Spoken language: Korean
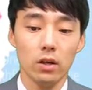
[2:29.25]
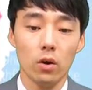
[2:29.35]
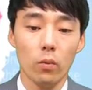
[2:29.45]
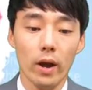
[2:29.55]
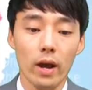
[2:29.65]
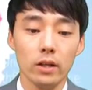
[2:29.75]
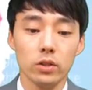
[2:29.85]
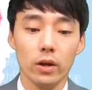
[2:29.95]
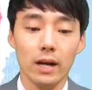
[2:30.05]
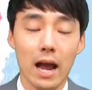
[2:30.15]
이걸 왜
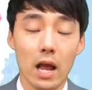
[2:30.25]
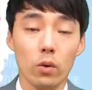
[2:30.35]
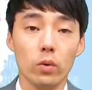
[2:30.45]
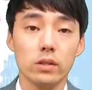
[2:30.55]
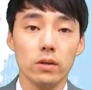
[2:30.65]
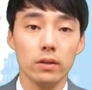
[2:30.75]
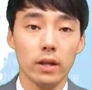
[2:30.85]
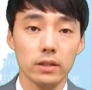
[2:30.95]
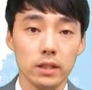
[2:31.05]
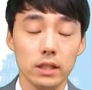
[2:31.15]
저희가 알고 있어야
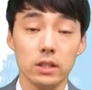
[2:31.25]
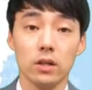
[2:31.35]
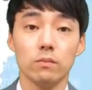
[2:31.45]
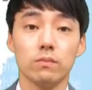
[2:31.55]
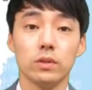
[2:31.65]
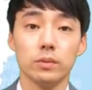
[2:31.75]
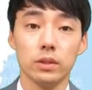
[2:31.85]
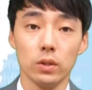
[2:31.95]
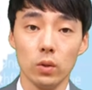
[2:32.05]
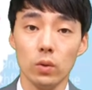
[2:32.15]
되는지 그런
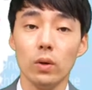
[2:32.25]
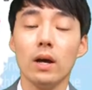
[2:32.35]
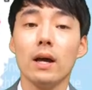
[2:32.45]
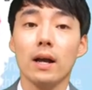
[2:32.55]
부분도